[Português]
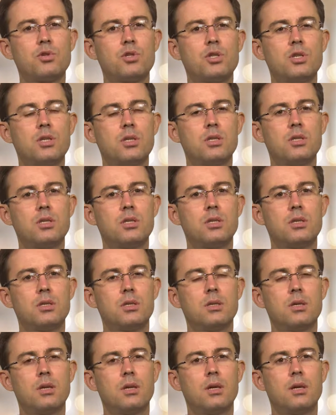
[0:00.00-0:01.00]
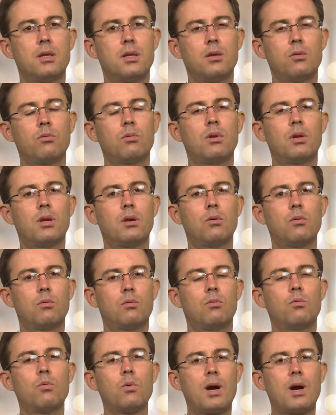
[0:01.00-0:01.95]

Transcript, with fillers: de, de não ter um,